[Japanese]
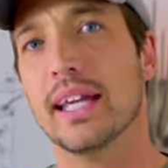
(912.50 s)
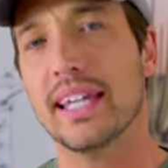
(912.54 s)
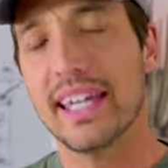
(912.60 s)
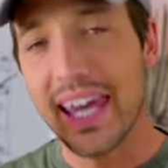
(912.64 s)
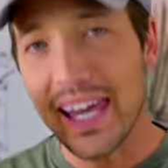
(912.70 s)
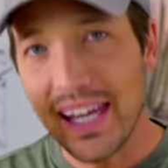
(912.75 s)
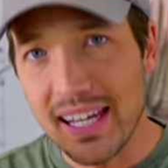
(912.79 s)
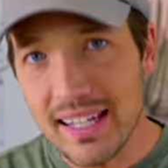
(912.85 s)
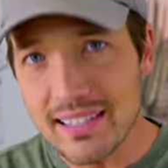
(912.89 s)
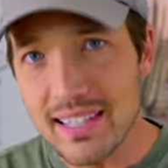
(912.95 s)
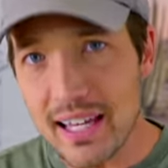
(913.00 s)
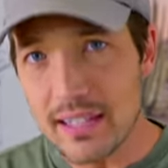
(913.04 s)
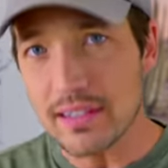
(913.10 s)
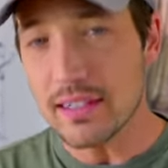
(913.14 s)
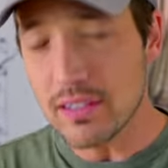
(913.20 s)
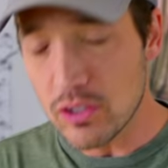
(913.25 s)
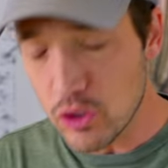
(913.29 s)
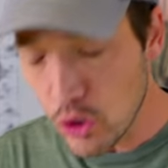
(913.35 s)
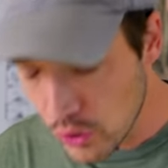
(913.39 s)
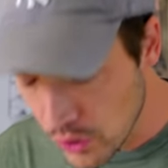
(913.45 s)
で警
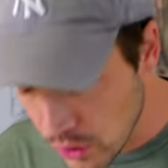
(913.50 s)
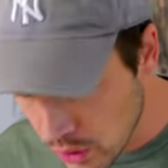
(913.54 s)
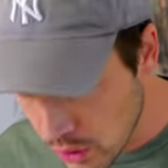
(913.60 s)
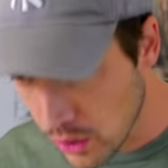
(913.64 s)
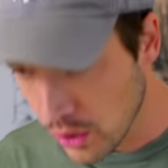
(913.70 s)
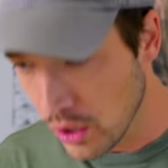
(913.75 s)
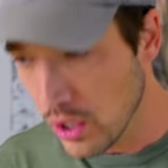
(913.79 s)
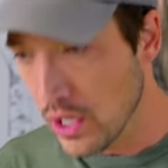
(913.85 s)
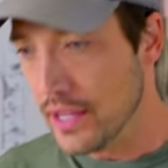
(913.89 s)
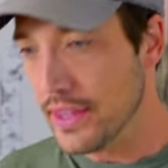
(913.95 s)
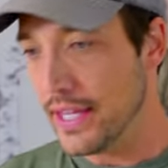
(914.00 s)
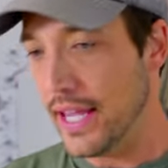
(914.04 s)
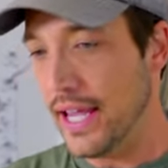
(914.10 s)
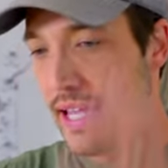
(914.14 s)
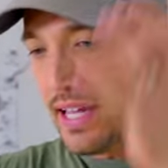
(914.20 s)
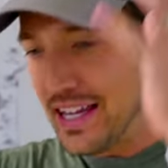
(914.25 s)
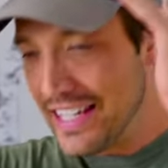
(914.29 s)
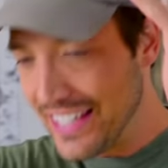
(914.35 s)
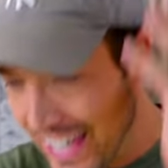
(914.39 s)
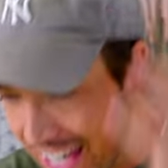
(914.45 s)
察署の、
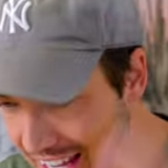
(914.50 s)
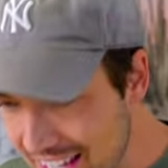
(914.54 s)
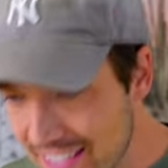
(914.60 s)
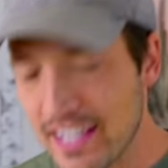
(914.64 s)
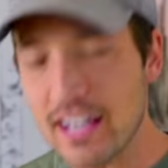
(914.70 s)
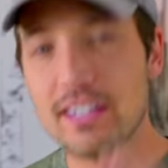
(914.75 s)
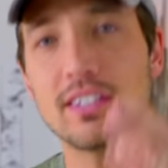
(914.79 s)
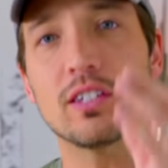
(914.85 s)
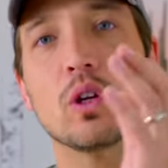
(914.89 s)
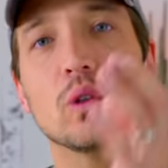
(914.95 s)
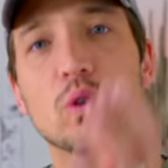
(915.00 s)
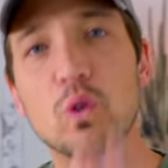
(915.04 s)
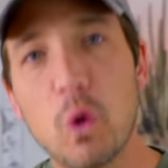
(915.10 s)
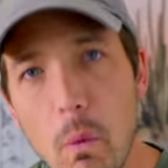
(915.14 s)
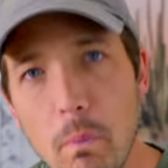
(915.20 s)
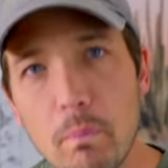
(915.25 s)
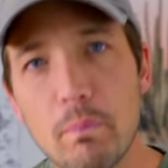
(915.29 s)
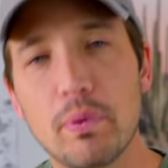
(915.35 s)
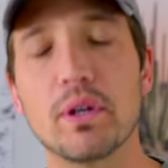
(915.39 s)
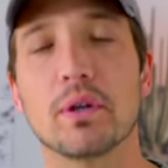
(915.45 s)
ね、警察の
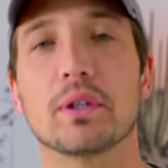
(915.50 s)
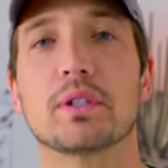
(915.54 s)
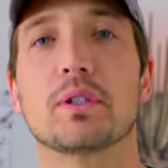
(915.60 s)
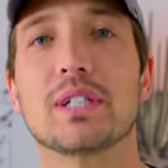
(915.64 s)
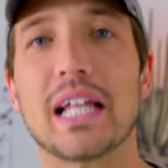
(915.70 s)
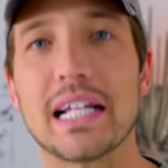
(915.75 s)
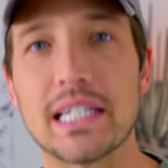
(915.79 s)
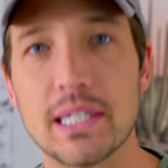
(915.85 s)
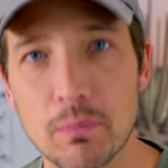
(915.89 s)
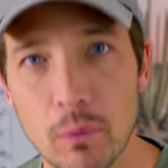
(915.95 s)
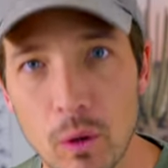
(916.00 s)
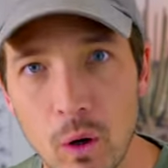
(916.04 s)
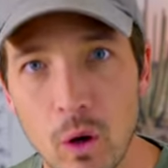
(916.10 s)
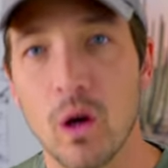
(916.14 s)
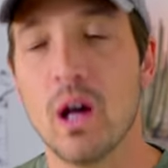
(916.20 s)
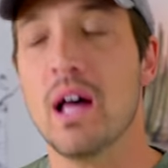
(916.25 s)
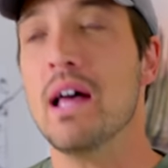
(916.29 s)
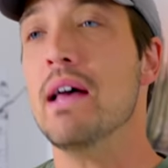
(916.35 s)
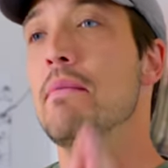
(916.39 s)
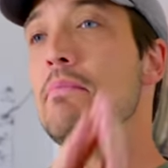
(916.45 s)
トップの人たち
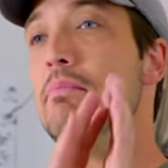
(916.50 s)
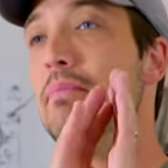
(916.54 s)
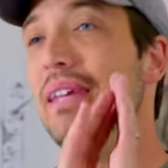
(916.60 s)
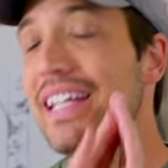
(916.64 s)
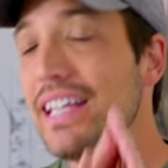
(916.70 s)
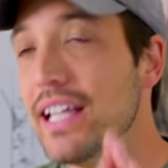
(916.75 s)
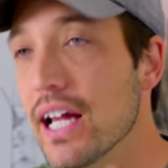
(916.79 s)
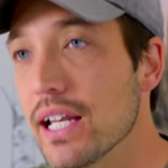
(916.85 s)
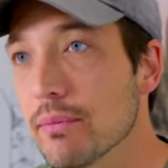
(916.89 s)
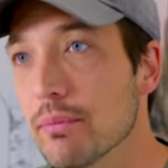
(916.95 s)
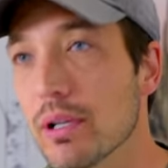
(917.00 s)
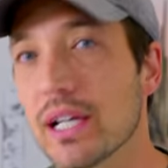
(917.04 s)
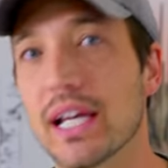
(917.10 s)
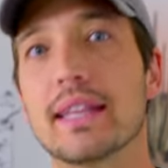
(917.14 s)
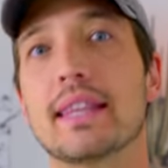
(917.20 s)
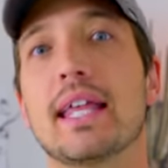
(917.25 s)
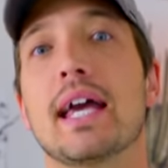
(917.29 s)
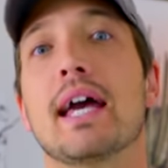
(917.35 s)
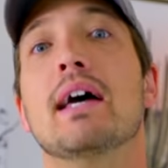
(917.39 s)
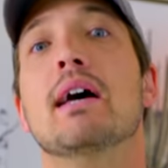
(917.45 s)
もみんなに向
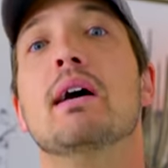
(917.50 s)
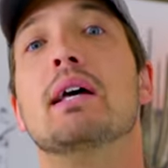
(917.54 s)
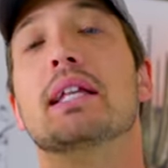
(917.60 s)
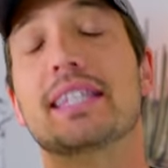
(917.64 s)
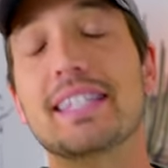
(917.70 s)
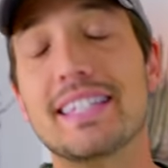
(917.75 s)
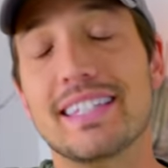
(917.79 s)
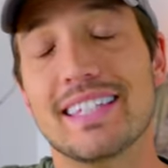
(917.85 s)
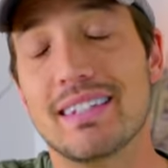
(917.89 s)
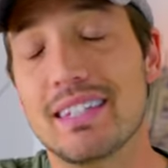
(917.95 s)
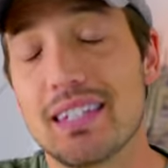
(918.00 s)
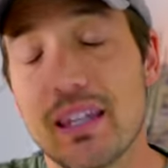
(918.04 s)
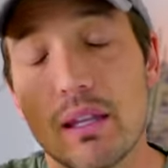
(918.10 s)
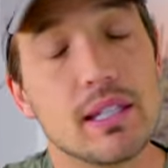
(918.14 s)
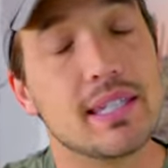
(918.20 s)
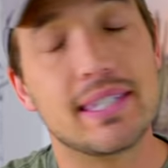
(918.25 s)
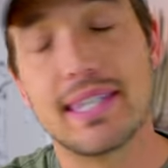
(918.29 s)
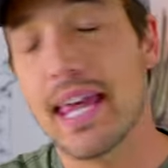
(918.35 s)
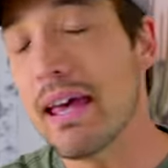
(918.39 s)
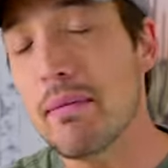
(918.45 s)
けて
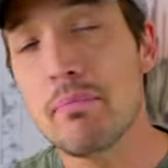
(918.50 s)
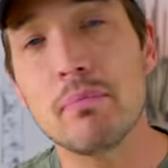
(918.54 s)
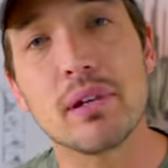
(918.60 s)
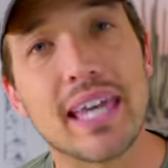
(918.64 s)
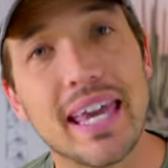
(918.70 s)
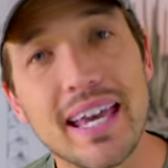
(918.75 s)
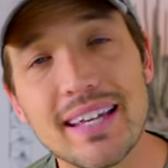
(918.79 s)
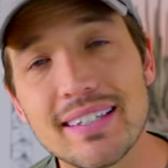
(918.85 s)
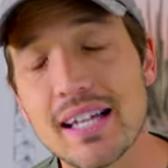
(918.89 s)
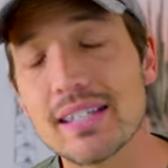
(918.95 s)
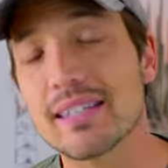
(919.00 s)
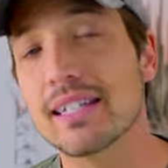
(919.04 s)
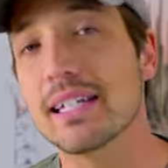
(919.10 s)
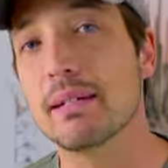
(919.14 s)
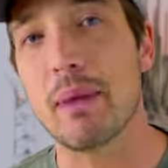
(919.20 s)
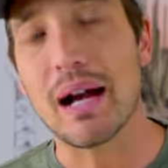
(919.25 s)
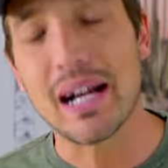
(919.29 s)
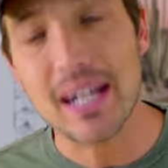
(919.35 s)
全部警察に